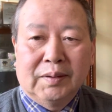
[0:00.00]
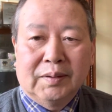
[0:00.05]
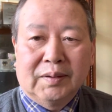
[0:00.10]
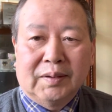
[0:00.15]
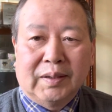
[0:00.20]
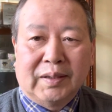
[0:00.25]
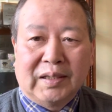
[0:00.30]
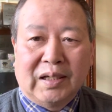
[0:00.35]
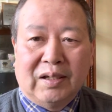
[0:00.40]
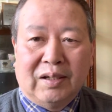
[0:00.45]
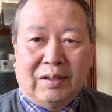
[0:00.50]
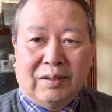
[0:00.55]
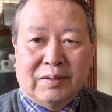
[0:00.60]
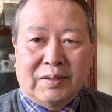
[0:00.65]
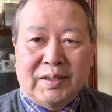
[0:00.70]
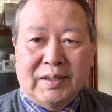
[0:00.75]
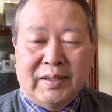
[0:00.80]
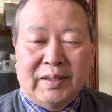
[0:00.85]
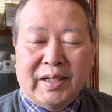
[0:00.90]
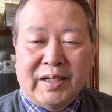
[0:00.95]
大家好，
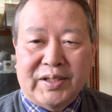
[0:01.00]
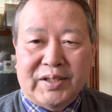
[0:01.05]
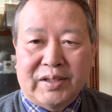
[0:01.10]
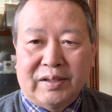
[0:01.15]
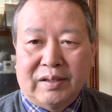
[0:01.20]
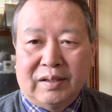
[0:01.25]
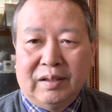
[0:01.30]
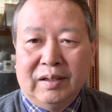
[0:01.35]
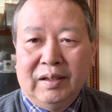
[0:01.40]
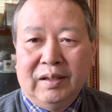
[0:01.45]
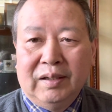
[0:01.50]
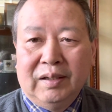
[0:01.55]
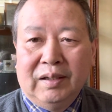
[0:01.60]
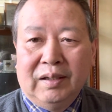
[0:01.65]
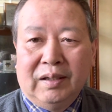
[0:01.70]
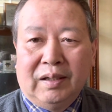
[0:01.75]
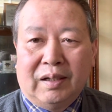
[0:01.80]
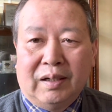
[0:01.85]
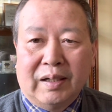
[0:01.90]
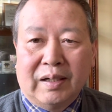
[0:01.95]
今天是
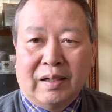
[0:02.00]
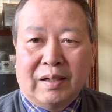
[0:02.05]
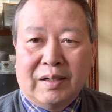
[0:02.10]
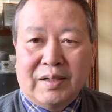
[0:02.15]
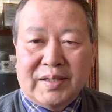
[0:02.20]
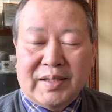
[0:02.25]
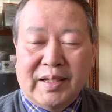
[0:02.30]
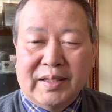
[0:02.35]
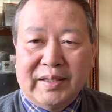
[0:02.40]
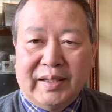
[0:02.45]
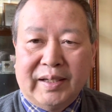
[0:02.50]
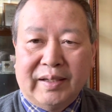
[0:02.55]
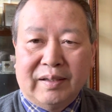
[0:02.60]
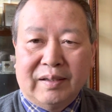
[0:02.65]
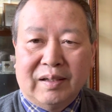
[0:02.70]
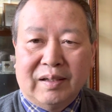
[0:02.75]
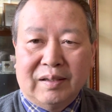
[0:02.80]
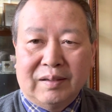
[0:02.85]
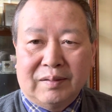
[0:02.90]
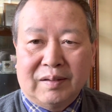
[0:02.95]
二零二三年
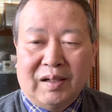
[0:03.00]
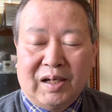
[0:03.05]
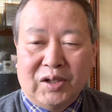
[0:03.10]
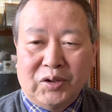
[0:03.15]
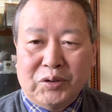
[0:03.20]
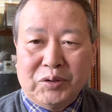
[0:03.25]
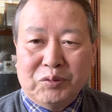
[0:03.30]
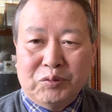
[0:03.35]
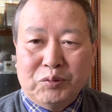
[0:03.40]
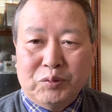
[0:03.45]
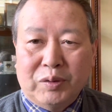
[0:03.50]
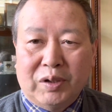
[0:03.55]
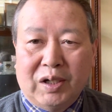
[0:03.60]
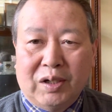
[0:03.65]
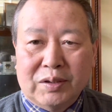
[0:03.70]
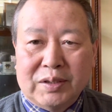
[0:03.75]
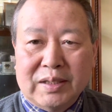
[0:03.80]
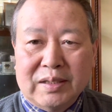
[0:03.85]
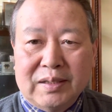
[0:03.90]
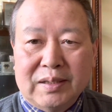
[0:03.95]
二月五
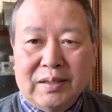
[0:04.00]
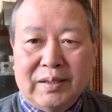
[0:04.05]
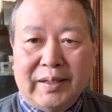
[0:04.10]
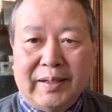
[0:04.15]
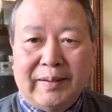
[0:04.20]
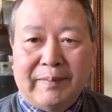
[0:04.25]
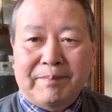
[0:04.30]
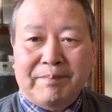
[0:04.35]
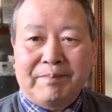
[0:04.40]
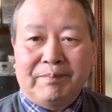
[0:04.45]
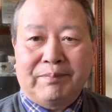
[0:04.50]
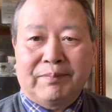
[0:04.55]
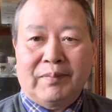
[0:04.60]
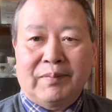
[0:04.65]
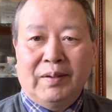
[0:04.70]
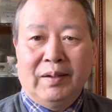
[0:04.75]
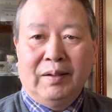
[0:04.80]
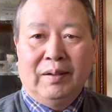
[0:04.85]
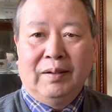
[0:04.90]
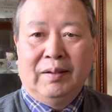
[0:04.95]
号星期天，
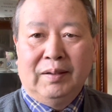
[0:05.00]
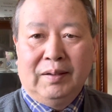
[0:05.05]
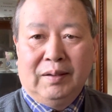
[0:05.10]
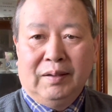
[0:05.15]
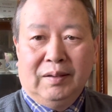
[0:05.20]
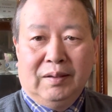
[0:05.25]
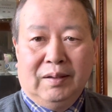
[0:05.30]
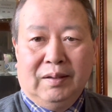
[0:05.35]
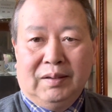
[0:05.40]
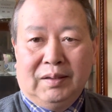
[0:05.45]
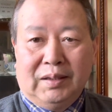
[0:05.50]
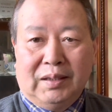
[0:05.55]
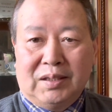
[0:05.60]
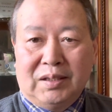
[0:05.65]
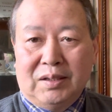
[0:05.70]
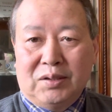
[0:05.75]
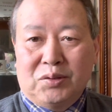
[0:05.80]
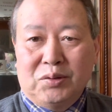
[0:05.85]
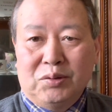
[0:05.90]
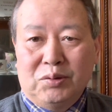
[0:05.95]
也
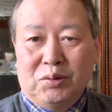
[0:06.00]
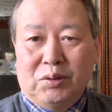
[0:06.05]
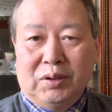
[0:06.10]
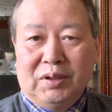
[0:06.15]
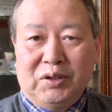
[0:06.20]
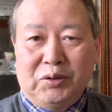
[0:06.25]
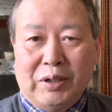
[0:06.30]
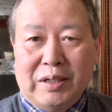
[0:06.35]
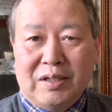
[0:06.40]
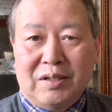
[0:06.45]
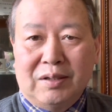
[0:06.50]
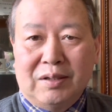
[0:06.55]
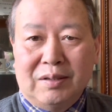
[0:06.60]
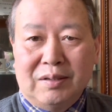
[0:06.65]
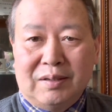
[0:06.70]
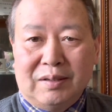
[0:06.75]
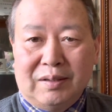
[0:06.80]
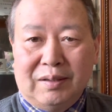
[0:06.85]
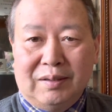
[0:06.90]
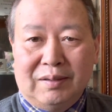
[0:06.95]
是中国的元宵
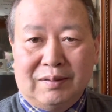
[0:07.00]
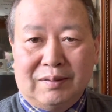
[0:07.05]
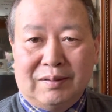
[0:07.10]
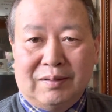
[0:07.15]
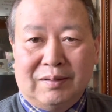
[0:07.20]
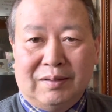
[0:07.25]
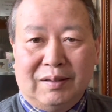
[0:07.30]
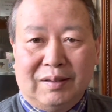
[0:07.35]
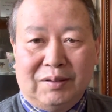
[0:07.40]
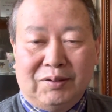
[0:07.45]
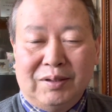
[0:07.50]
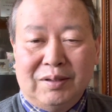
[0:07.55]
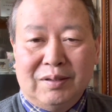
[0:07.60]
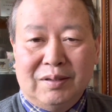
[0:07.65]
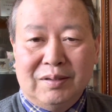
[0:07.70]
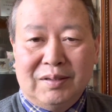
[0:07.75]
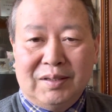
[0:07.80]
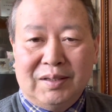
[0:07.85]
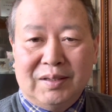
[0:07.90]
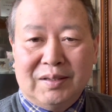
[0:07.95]
节。呃，元
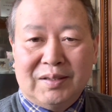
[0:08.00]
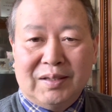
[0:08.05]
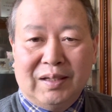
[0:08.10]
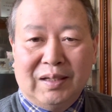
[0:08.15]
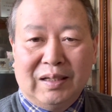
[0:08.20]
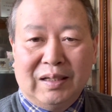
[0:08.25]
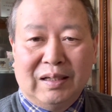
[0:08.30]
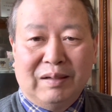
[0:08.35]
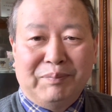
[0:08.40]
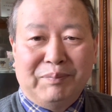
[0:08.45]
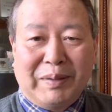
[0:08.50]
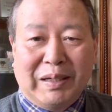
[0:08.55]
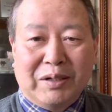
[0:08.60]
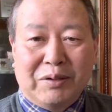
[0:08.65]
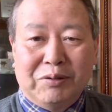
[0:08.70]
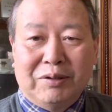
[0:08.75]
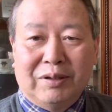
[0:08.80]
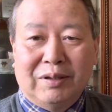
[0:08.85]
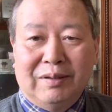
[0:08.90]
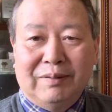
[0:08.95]
宵节在美
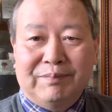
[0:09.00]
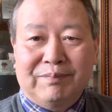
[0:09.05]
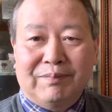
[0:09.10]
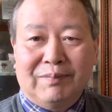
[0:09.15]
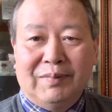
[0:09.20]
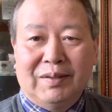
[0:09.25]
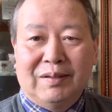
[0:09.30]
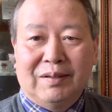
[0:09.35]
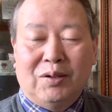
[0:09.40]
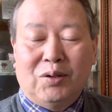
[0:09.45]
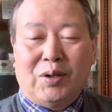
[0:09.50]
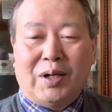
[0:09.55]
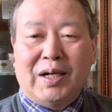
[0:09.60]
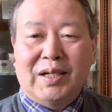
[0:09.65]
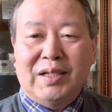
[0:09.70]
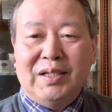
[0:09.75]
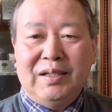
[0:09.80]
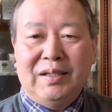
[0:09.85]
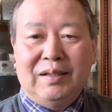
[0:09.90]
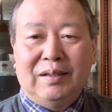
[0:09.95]
国华
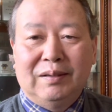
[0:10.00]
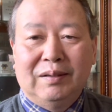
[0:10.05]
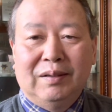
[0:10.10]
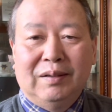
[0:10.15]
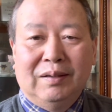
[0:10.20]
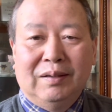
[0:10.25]
裔